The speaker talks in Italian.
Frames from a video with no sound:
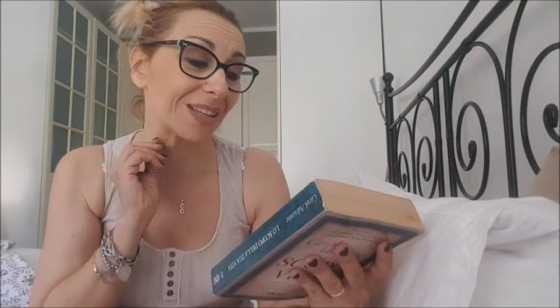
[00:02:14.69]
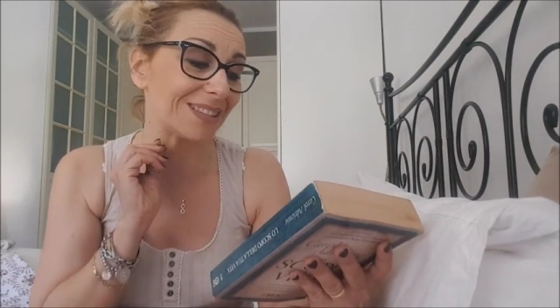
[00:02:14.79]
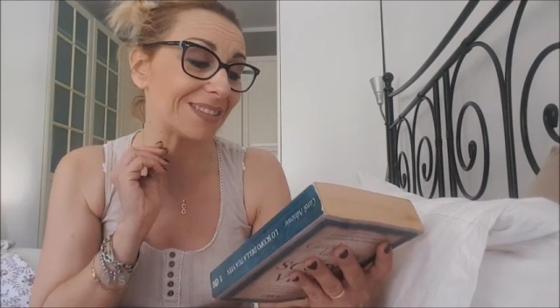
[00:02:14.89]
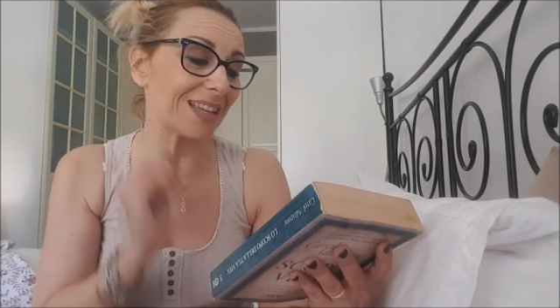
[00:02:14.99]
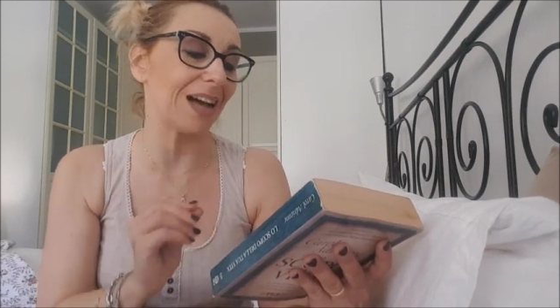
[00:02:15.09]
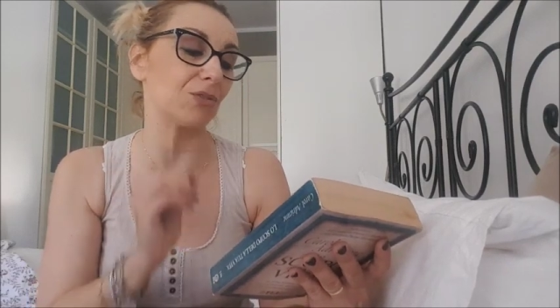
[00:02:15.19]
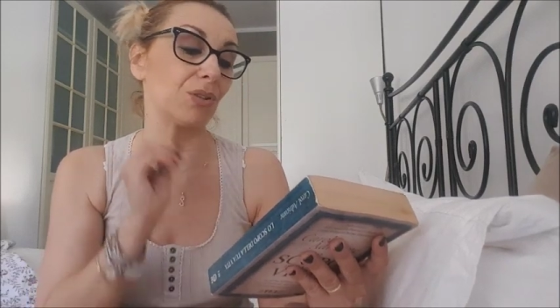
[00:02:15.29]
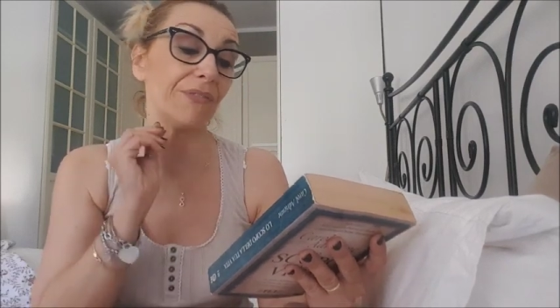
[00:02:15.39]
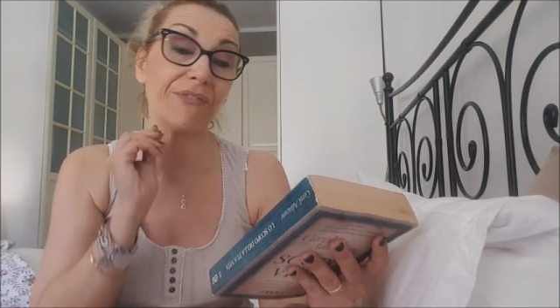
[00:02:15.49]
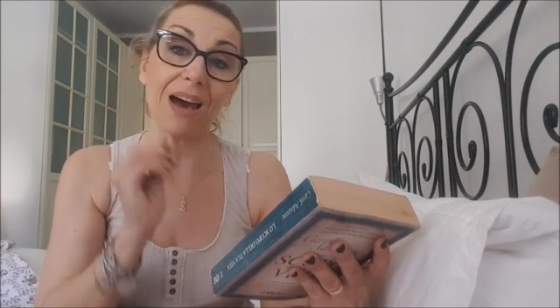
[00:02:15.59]
tentato
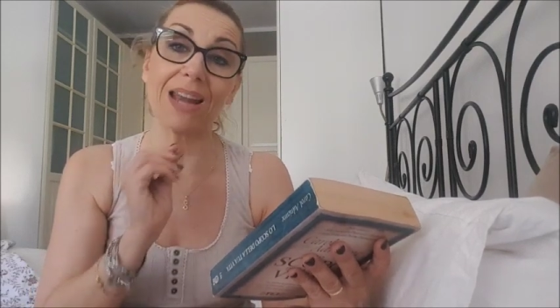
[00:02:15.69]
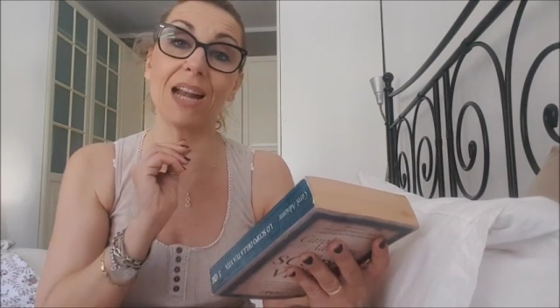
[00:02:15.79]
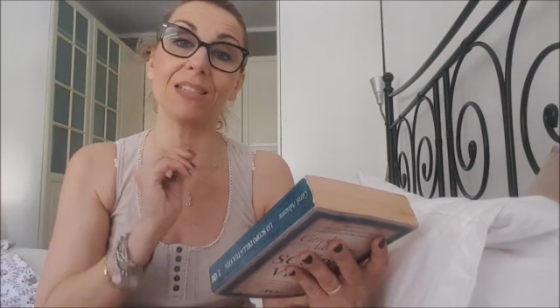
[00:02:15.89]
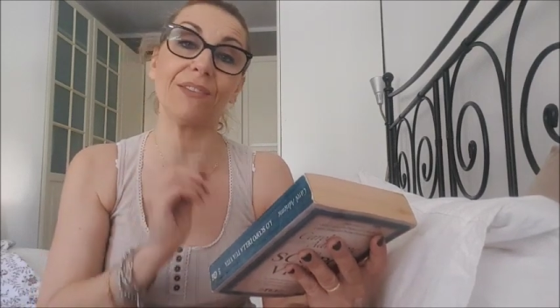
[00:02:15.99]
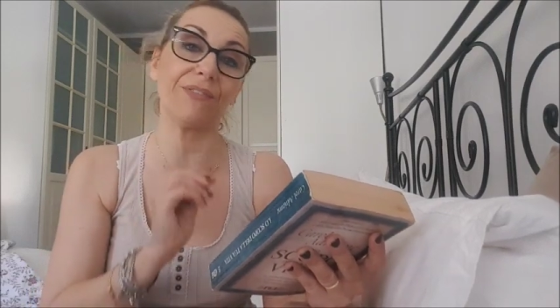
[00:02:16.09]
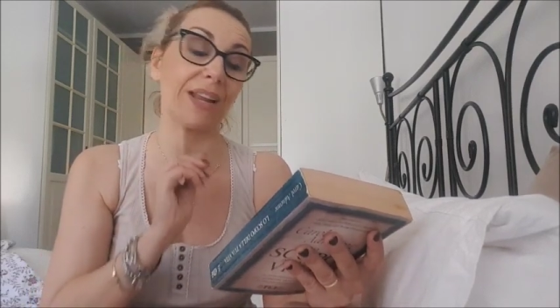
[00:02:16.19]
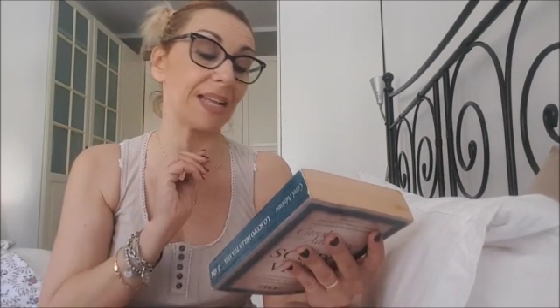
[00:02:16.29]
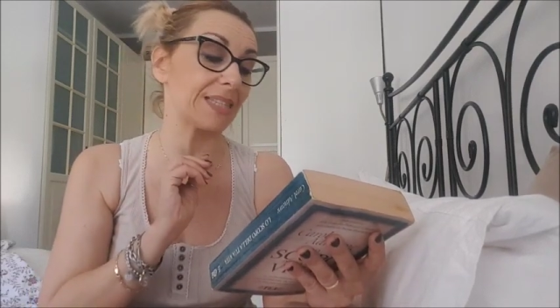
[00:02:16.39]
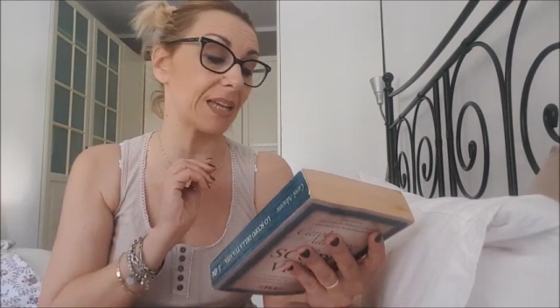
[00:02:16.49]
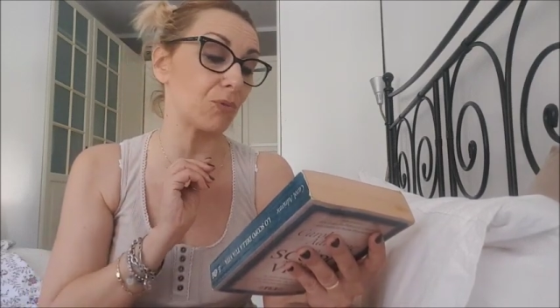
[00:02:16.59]
di fare la
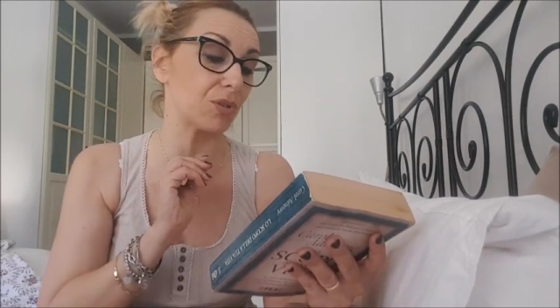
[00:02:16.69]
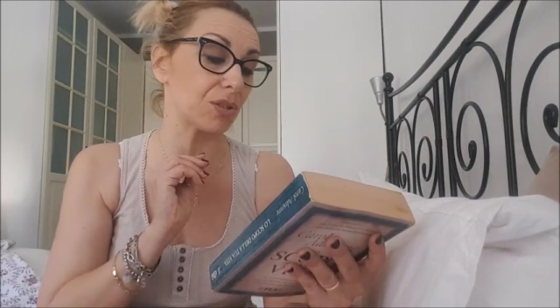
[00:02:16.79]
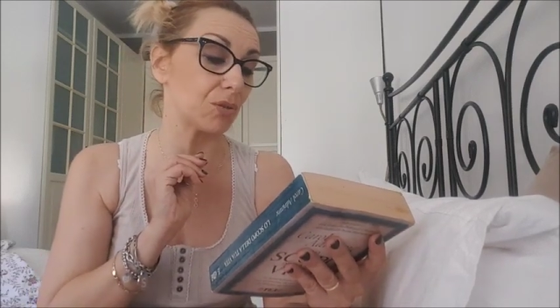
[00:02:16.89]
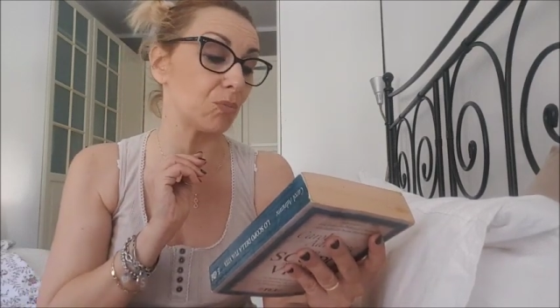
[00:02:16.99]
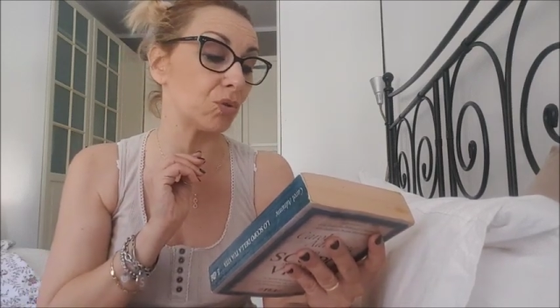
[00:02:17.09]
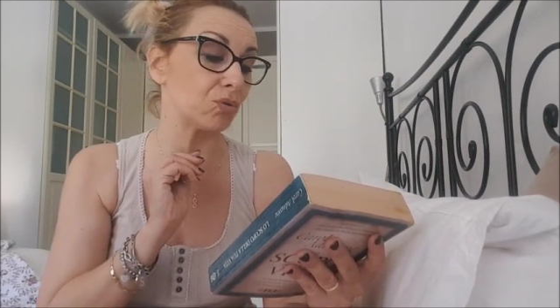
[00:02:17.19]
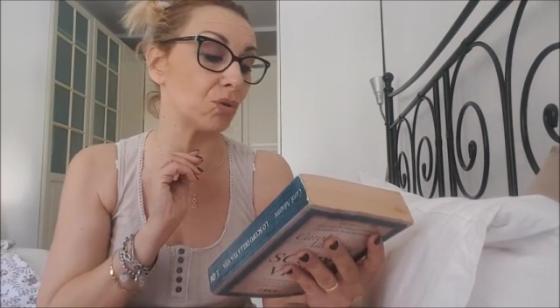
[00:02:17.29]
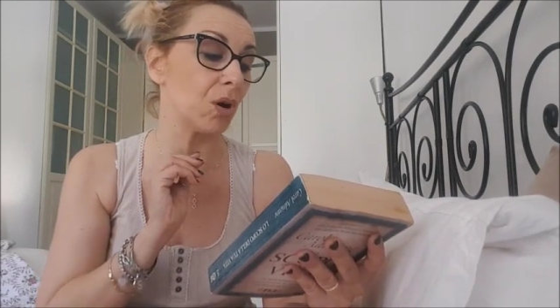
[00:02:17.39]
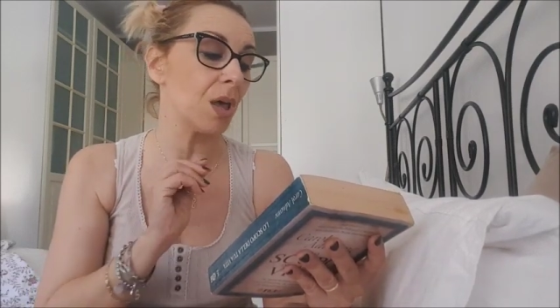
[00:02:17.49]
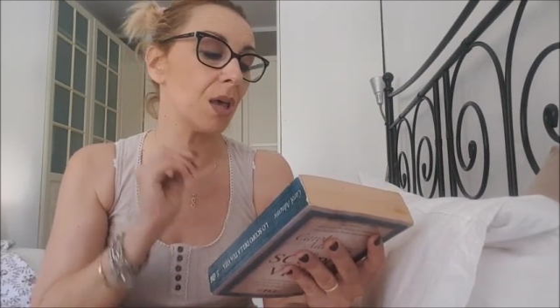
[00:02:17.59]
differenza in questo
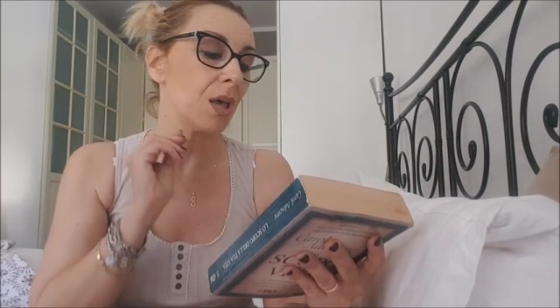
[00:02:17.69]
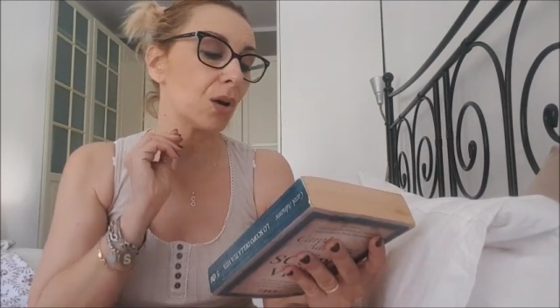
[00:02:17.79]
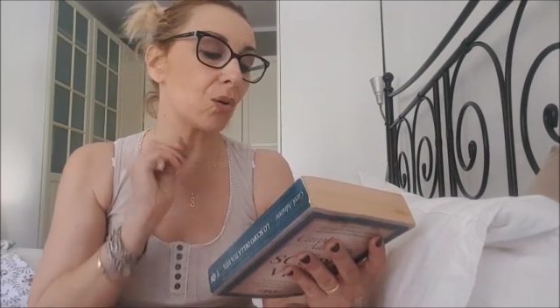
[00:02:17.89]
mondo.